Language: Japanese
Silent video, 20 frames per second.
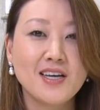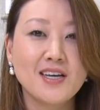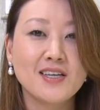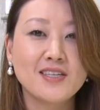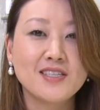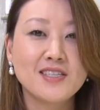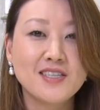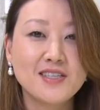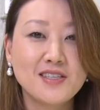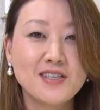え
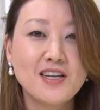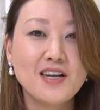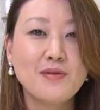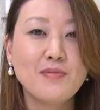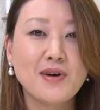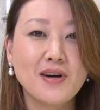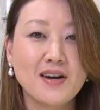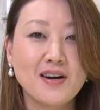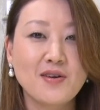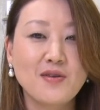知ってれ
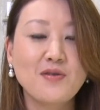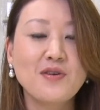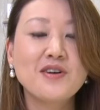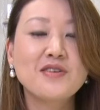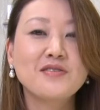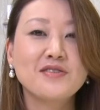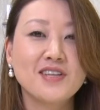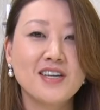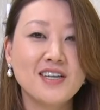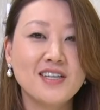ば怖
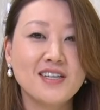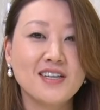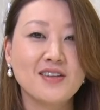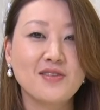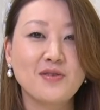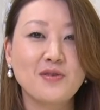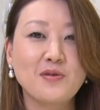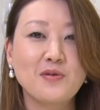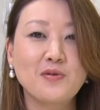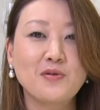くないんだ
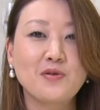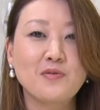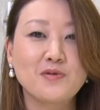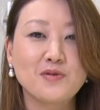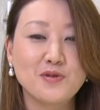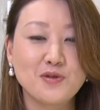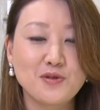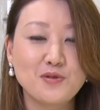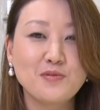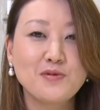ということも
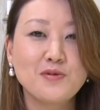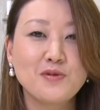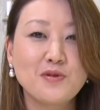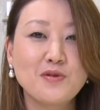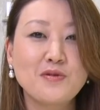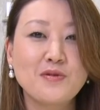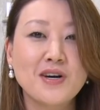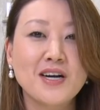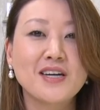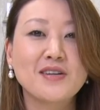十分よ
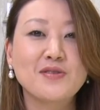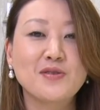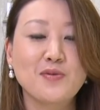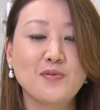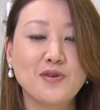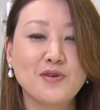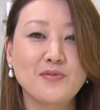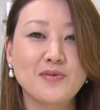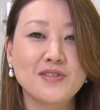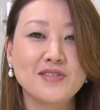くわかると
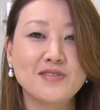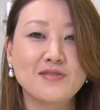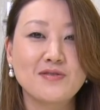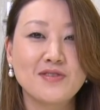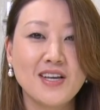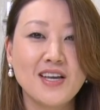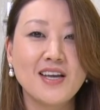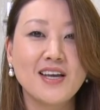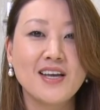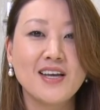思います
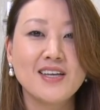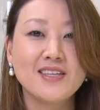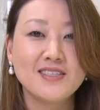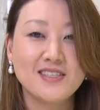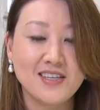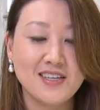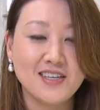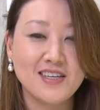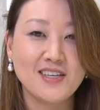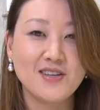ので
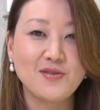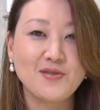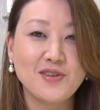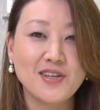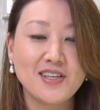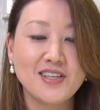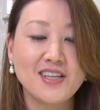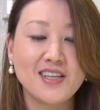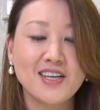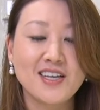ぜひ読ん
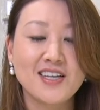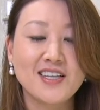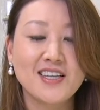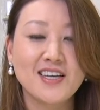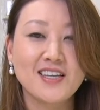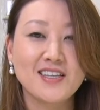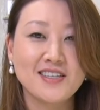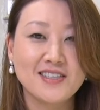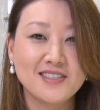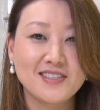でいただきたいで